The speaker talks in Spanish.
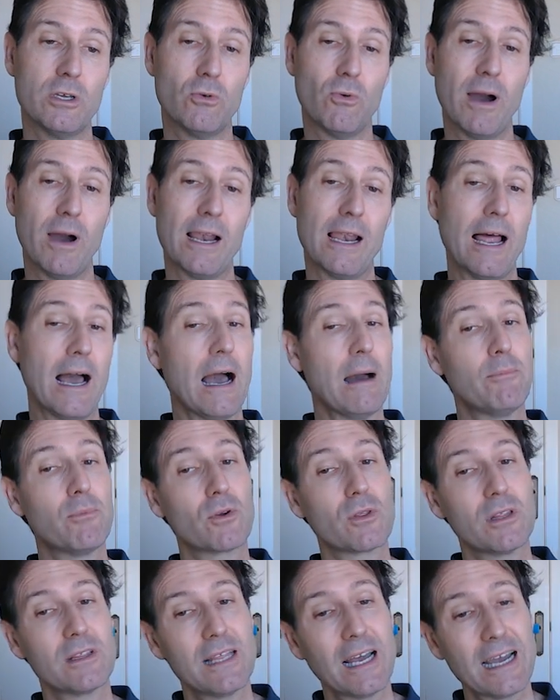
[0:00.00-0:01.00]
igual a
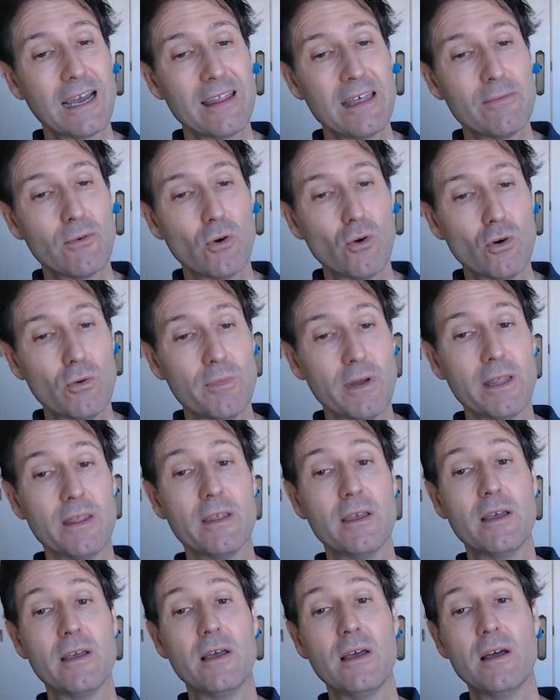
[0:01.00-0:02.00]
porcentaje de
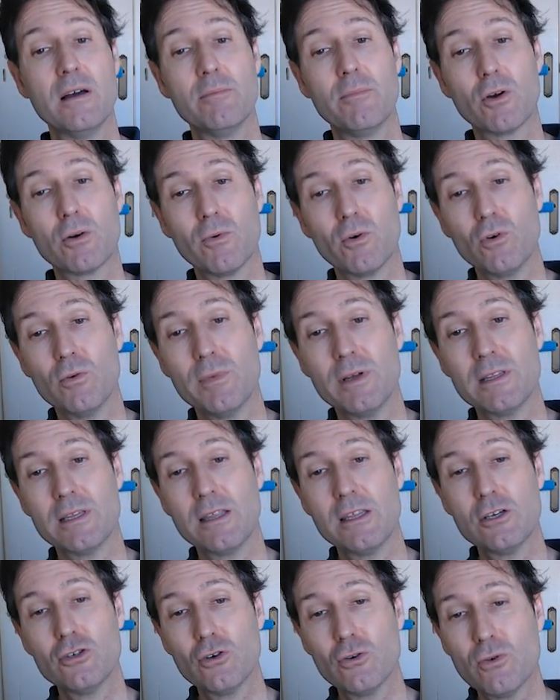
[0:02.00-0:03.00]
volumen por volumen de
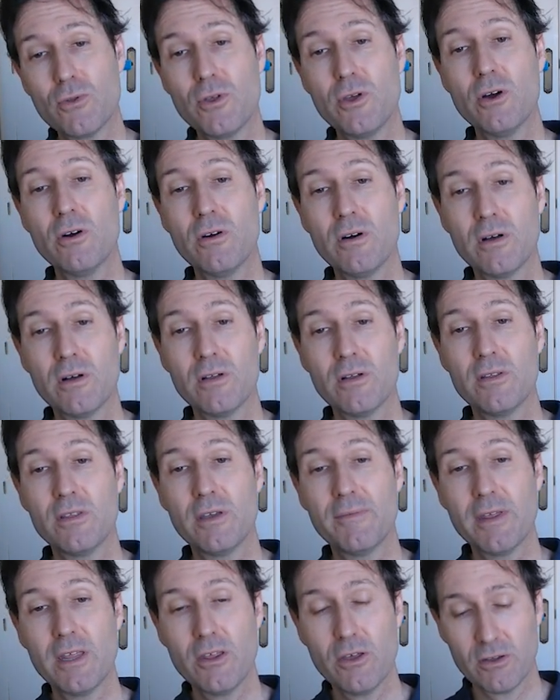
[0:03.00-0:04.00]
disolución
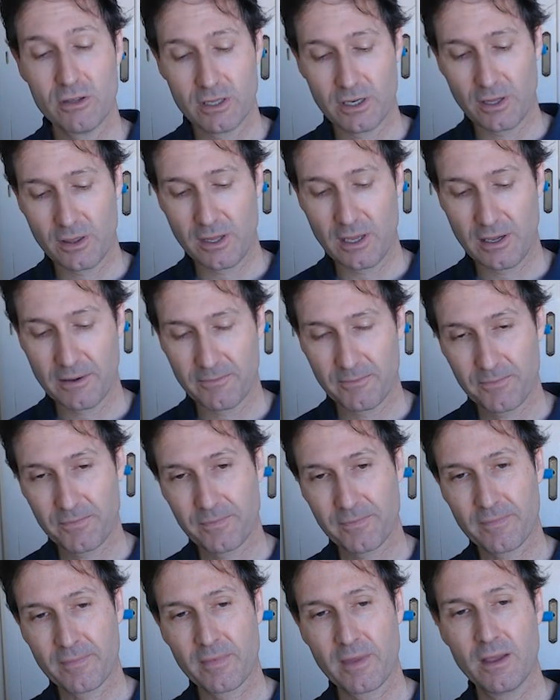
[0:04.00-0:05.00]
dividido entre 100.
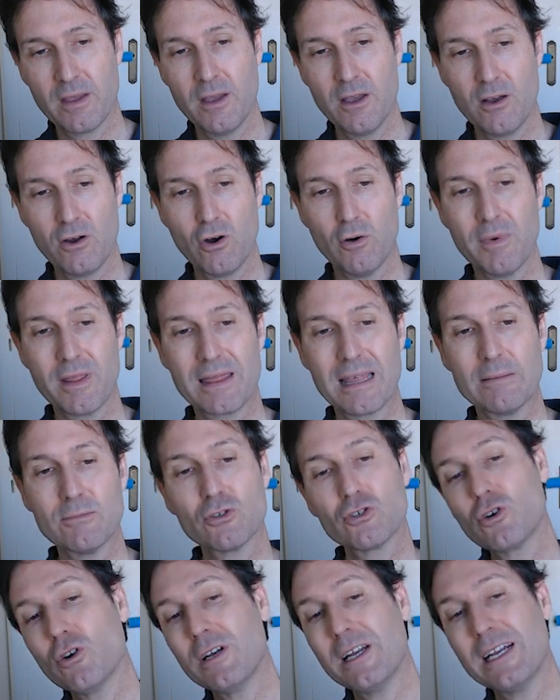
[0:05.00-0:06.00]

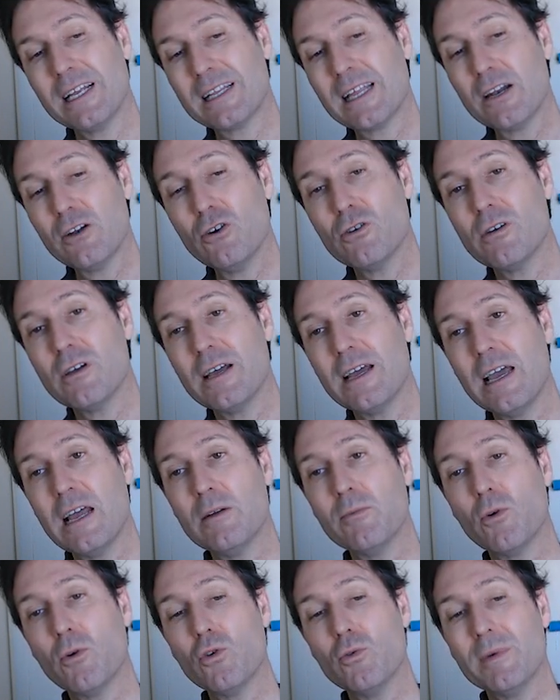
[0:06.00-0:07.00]
Comenzamos con el etanol.
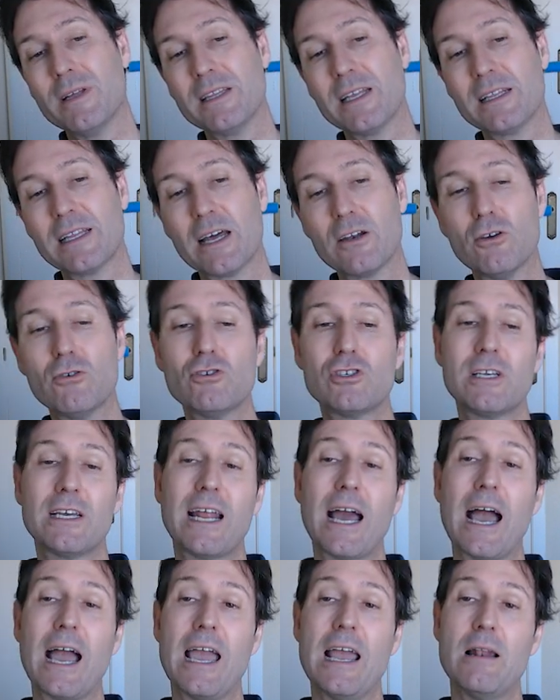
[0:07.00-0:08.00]
El volumen de etanol
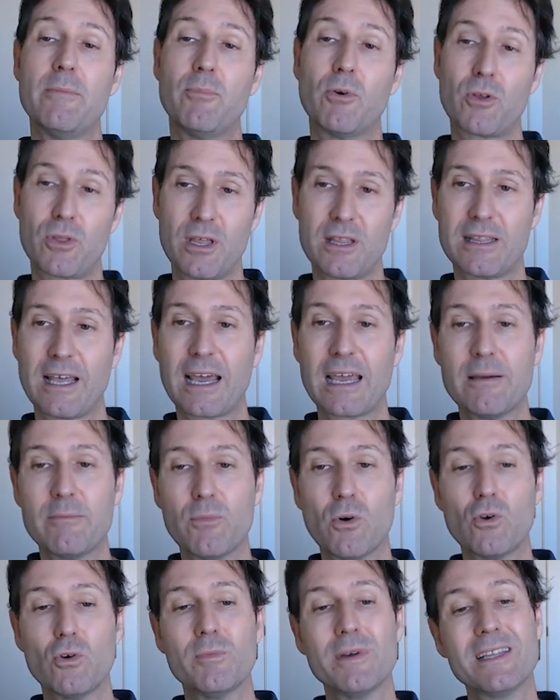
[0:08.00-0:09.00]
será el porcentaje en
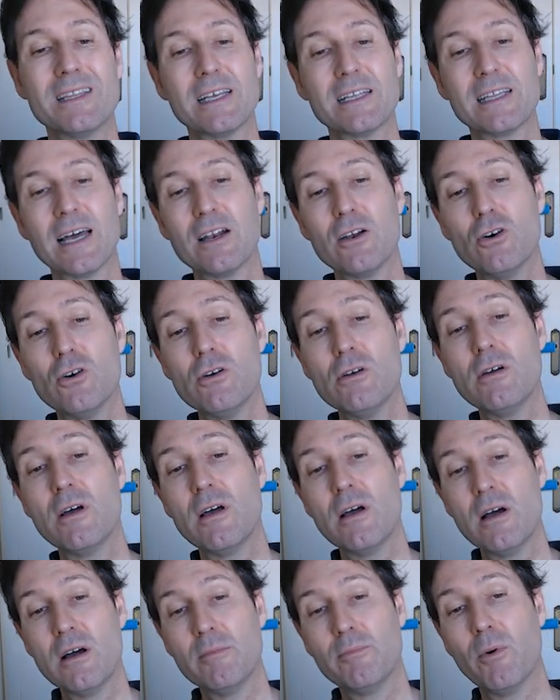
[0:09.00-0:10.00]
volumen de etanol
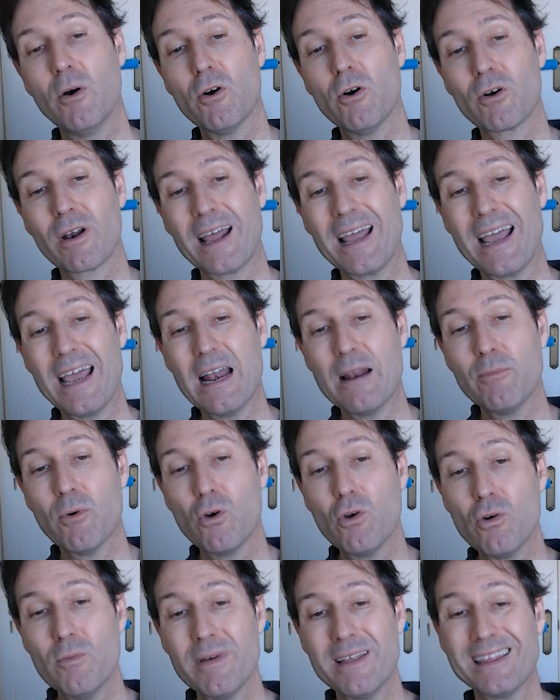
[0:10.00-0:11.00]
por el
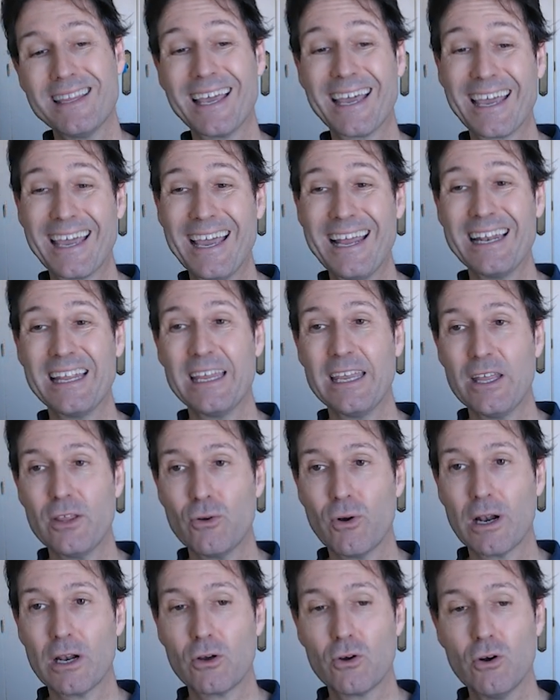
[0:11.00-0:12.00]
volumen de gel
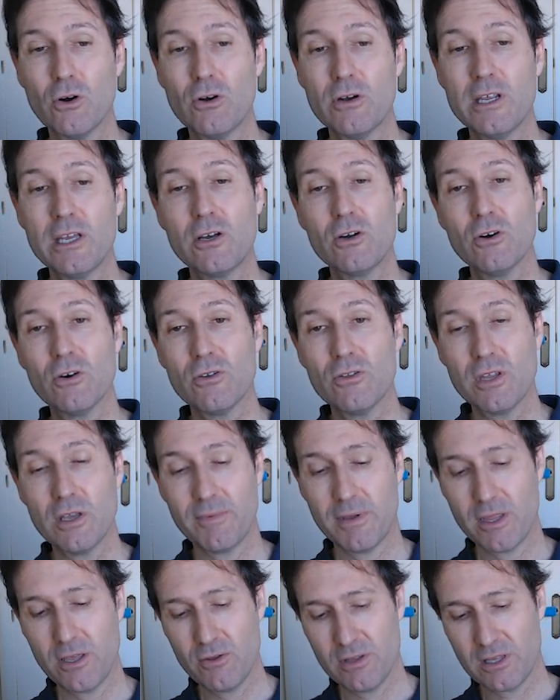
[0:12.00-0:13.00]
hidroalcohólico
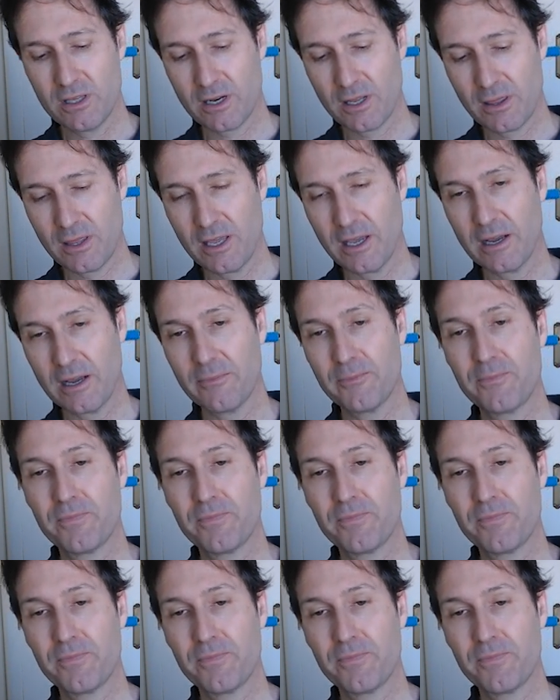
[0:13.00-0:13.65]
dividido entre 100.